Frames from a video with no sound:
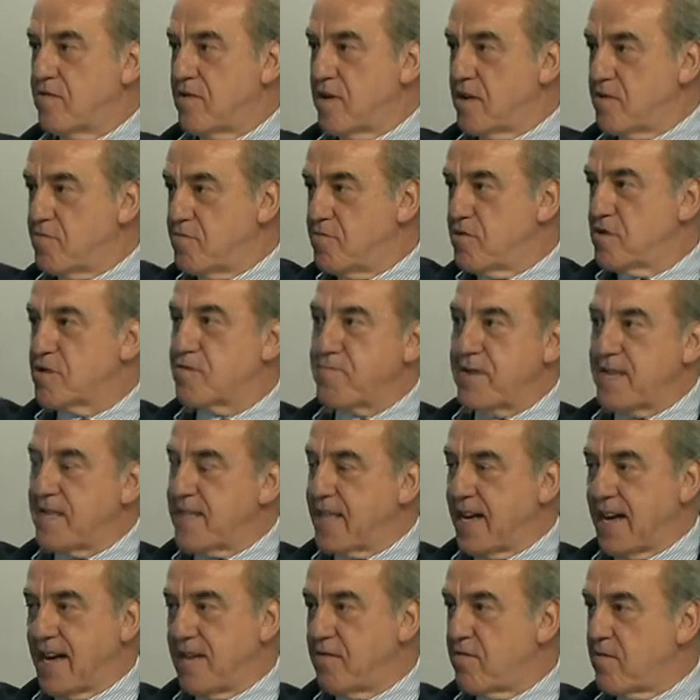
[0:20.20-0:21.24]
a un
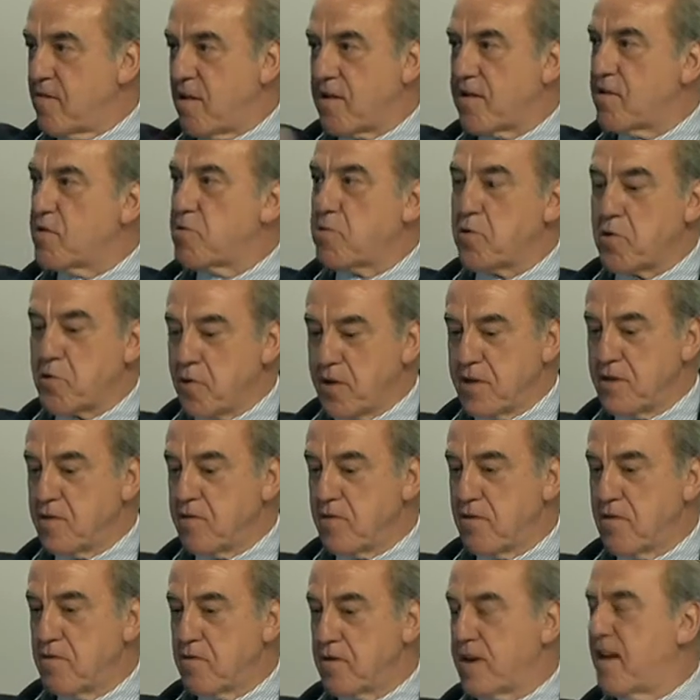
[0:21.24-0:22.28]
hospital o cualquier otro
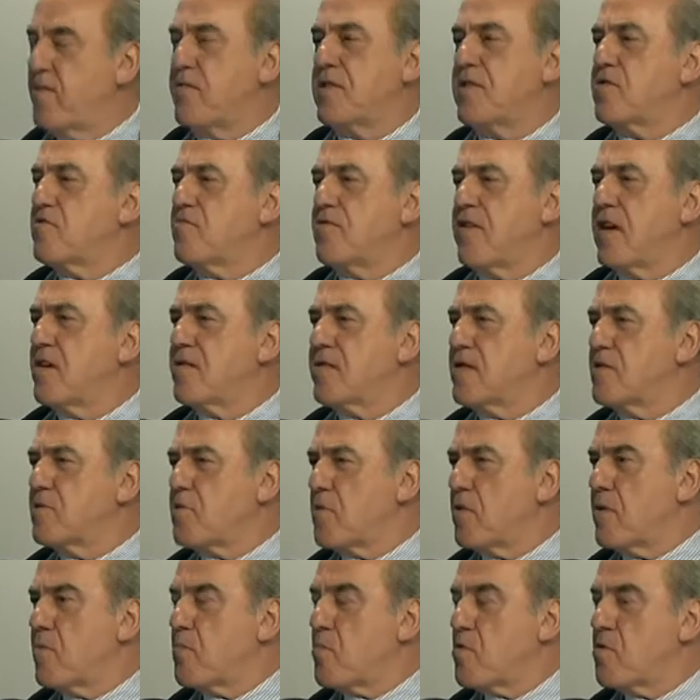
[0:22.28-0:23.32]
centro, los grandes ciudades
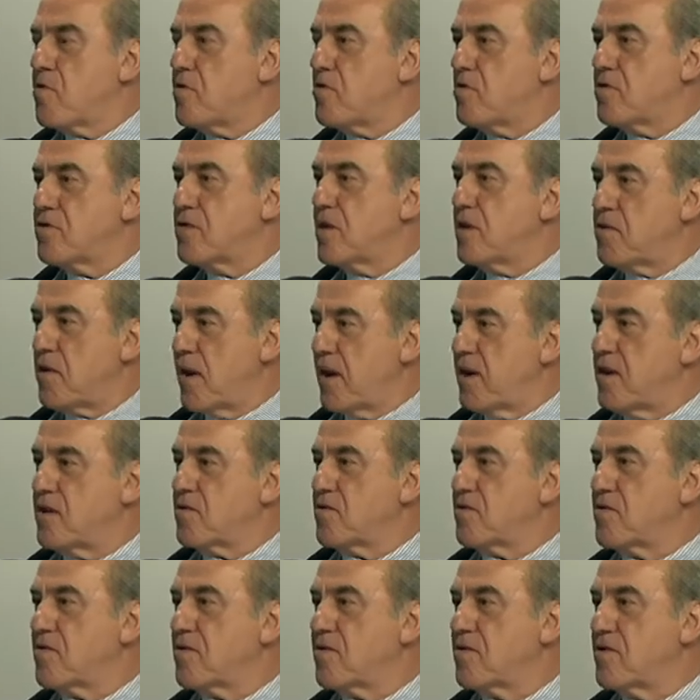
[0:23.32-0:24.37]
dentro de poco no tendrán
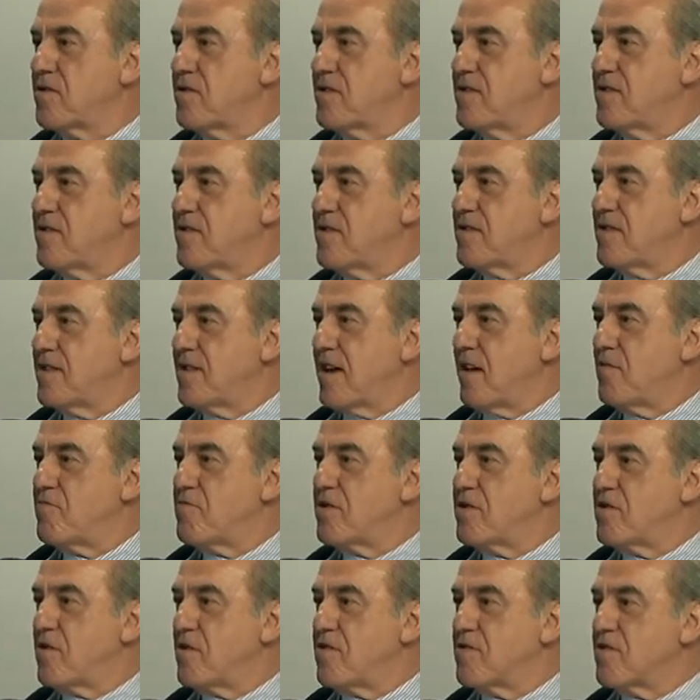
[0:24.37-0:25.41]
esos
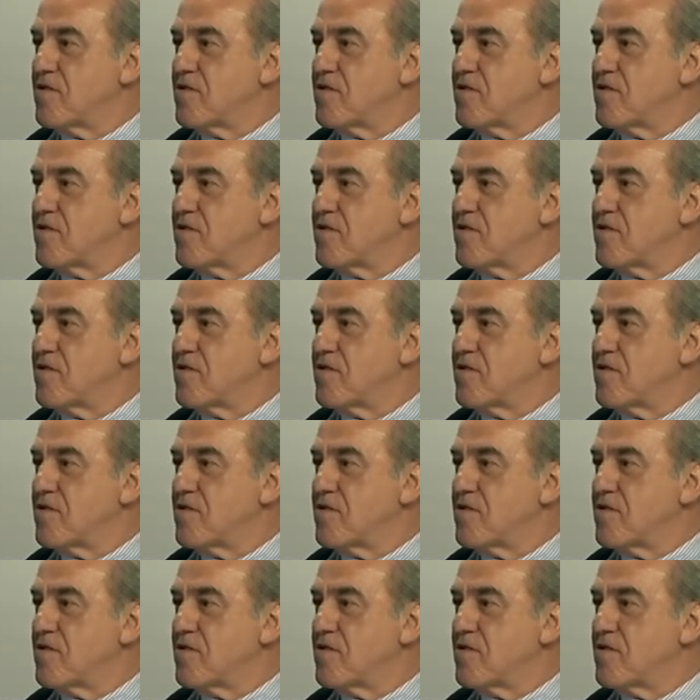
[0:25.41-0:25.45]
Sí, que los